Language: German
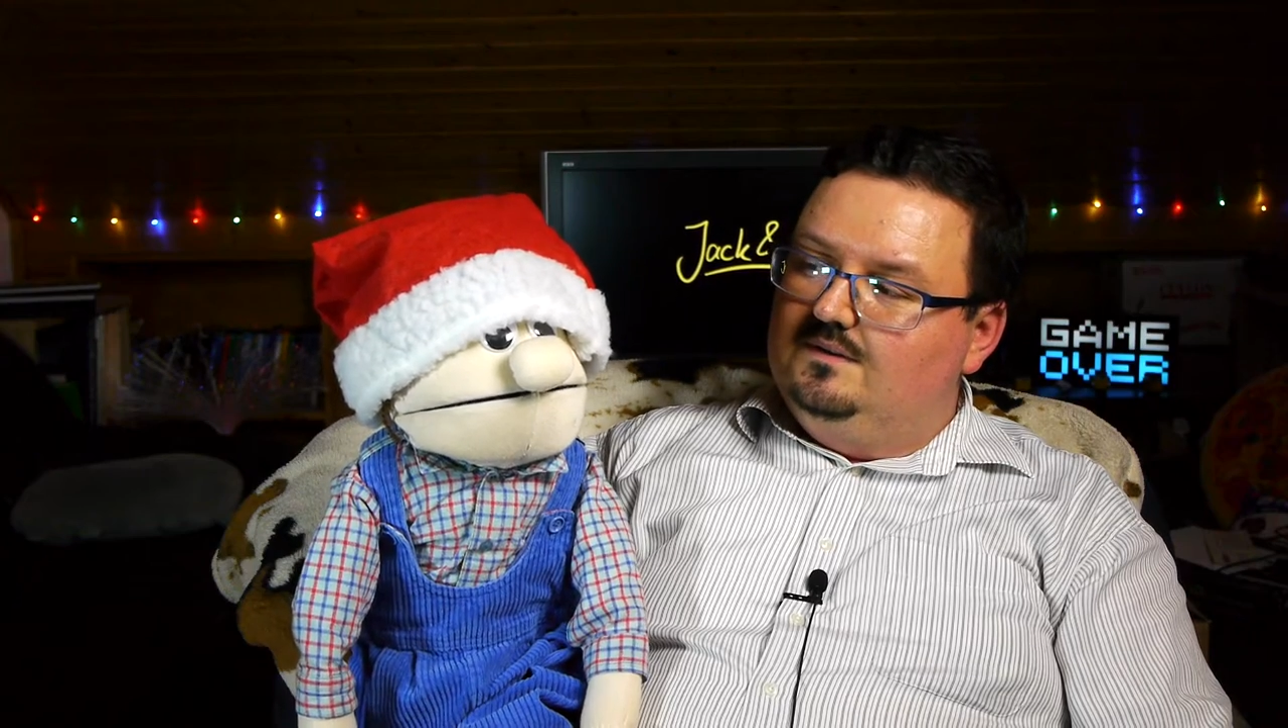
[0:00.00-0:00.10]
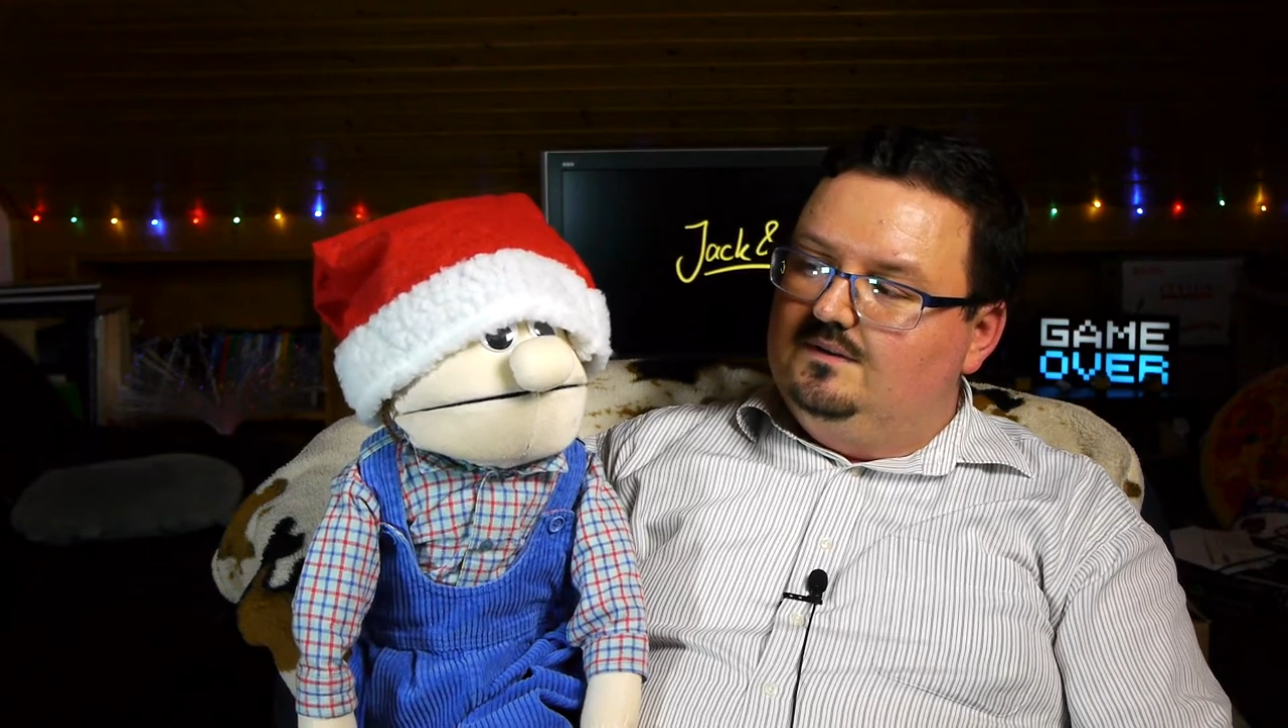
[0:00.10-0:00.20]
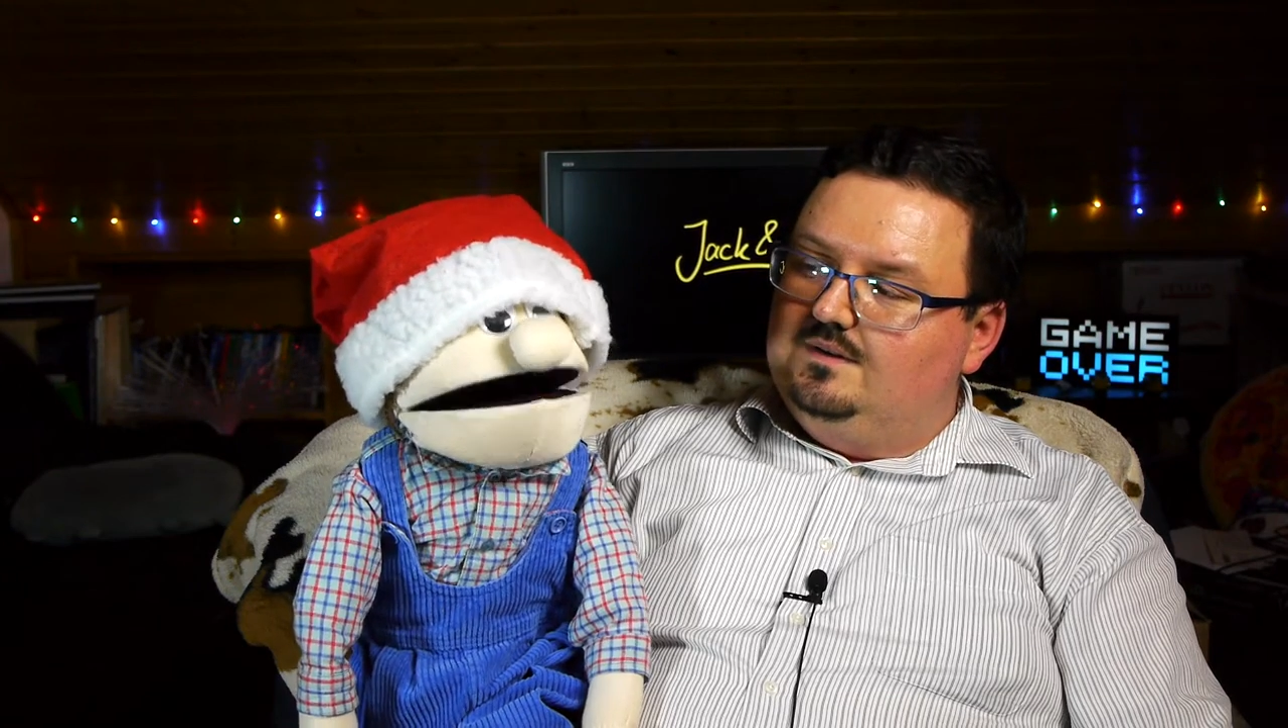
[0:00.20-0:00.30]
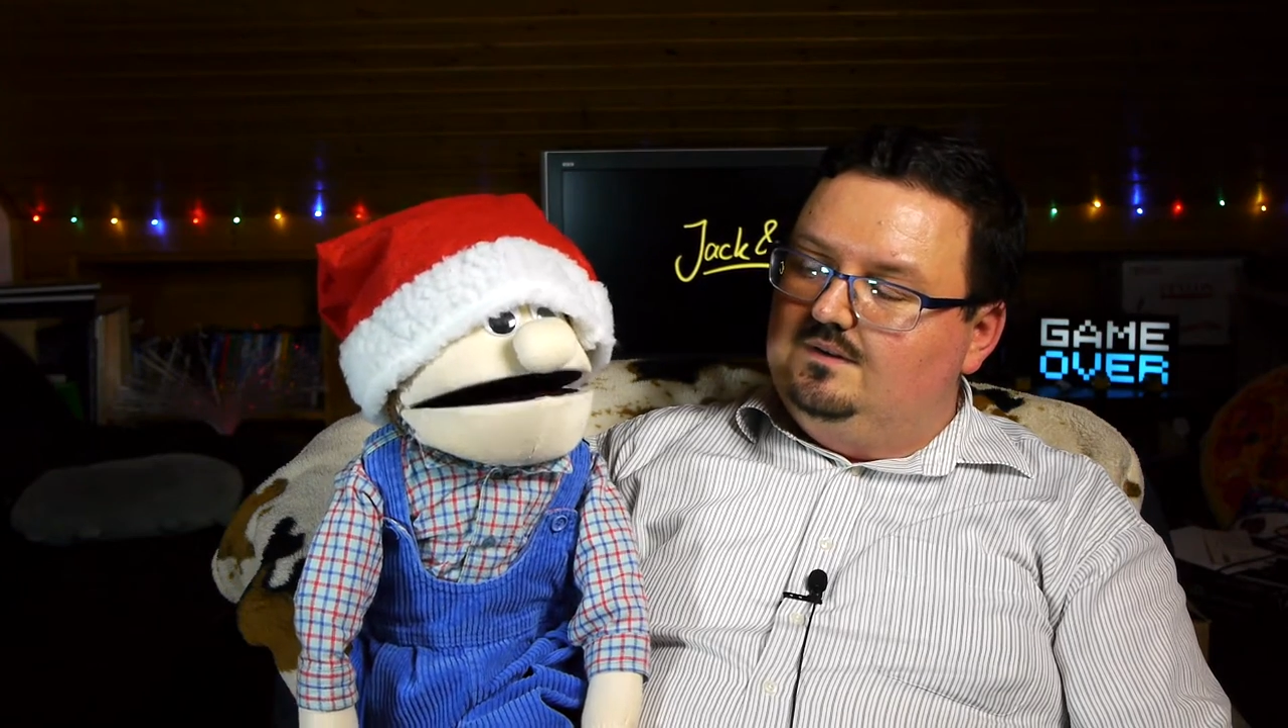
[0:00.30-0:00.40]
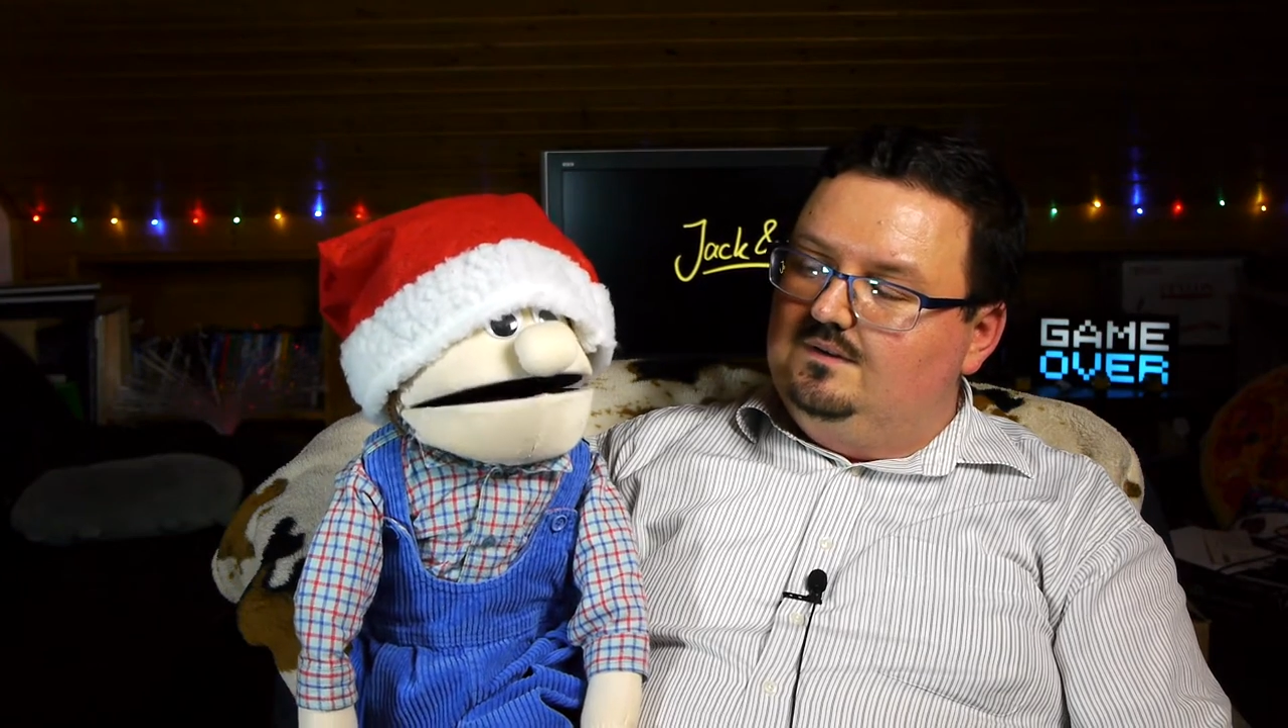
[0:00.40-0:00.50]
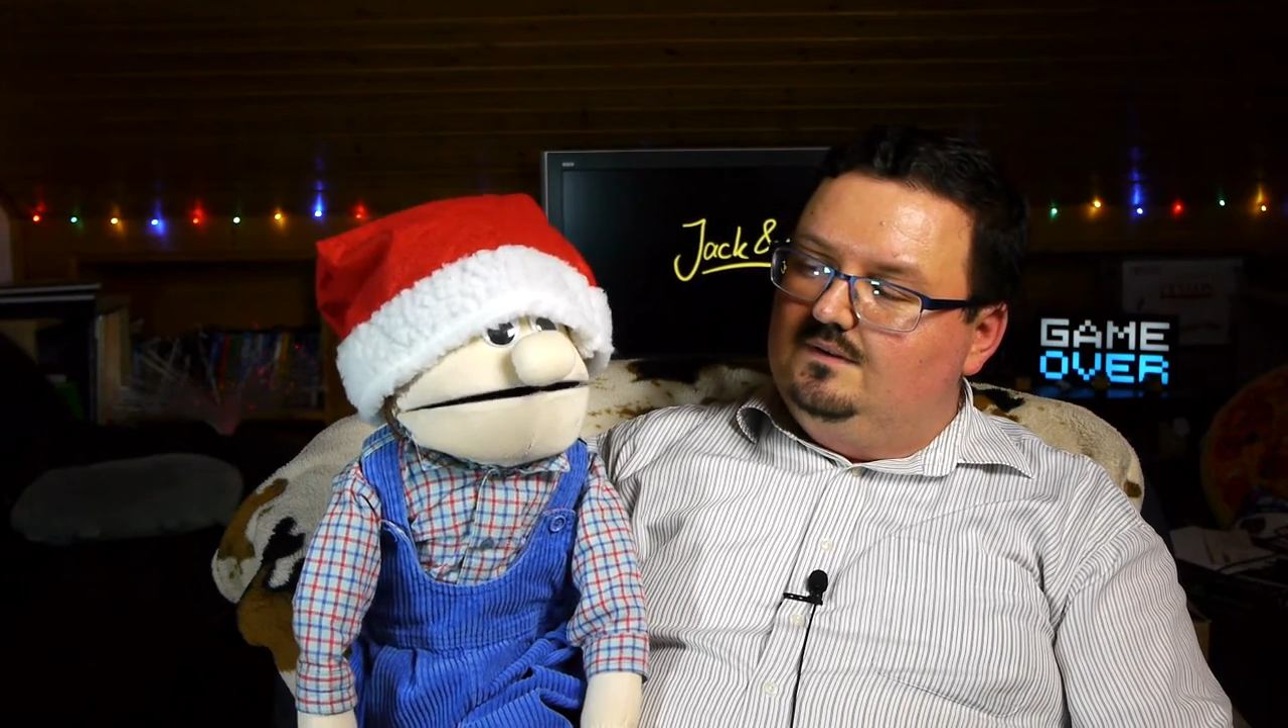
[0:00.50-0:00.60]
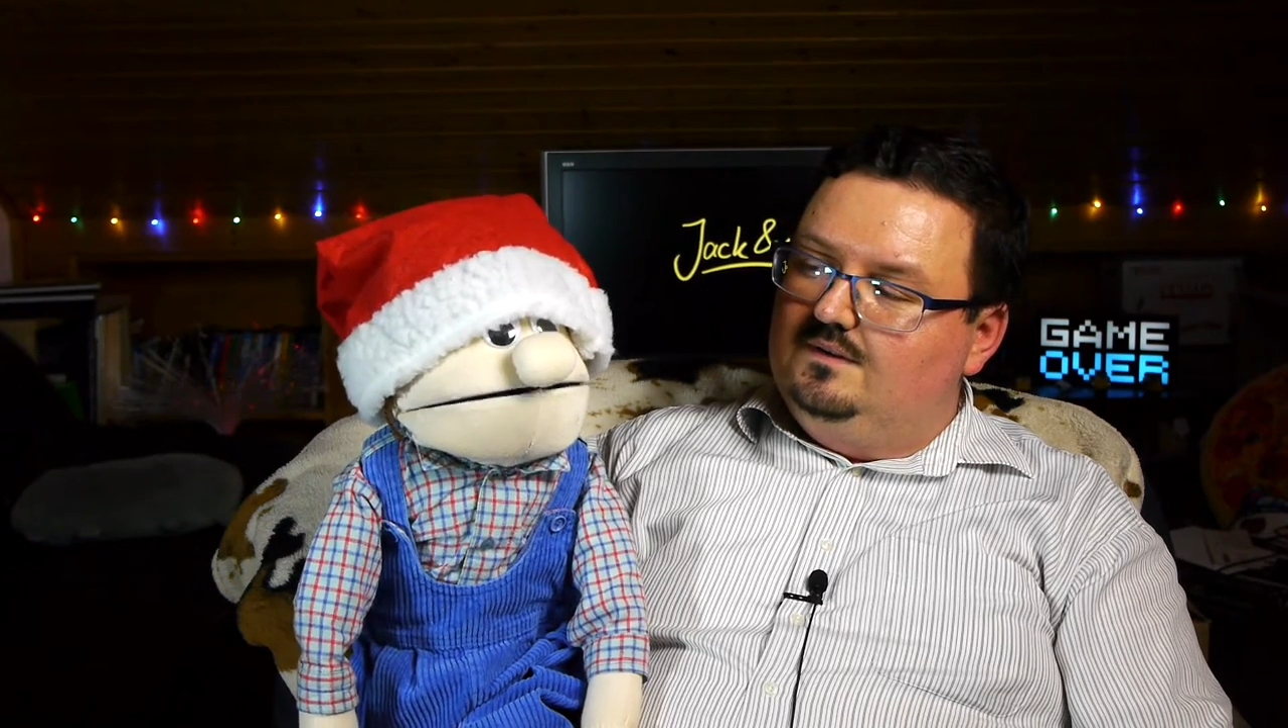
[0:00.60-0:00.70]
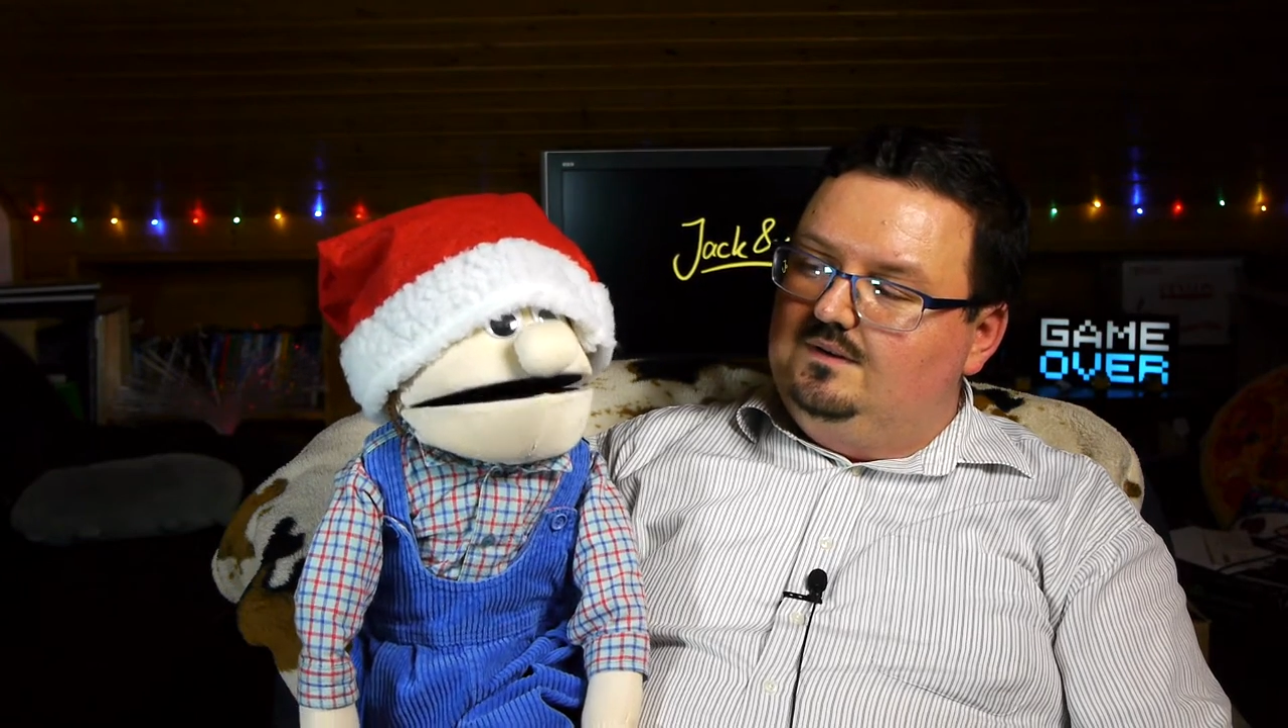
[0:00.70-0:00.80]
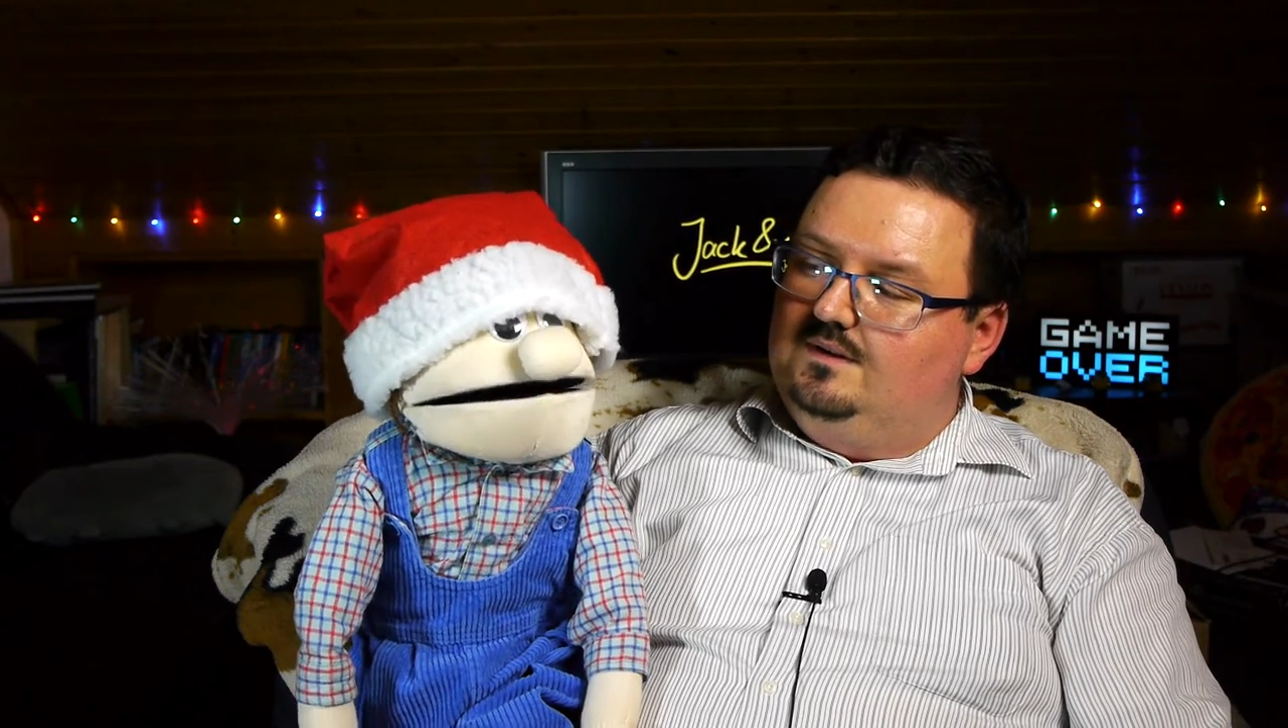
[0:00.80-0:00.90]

was hat der